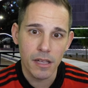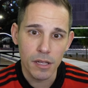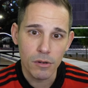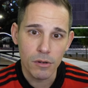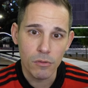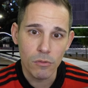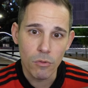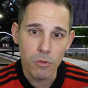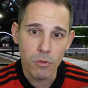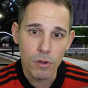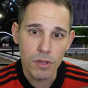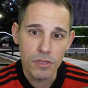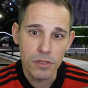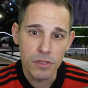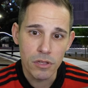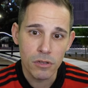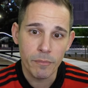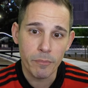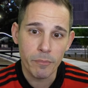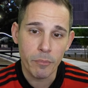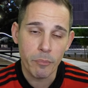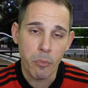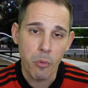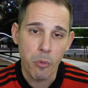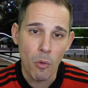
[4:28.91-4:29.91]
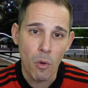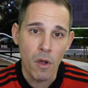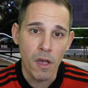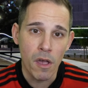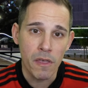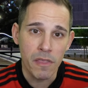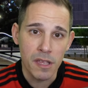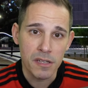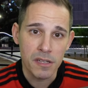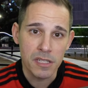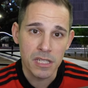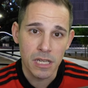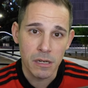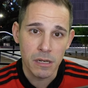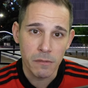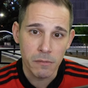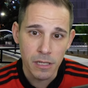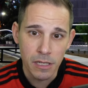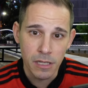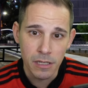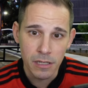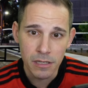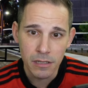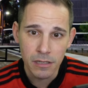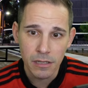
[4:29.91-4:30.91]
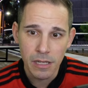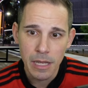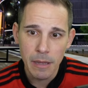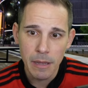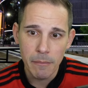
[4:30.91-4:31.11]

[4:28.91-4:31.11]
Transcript: en un juicio puede servir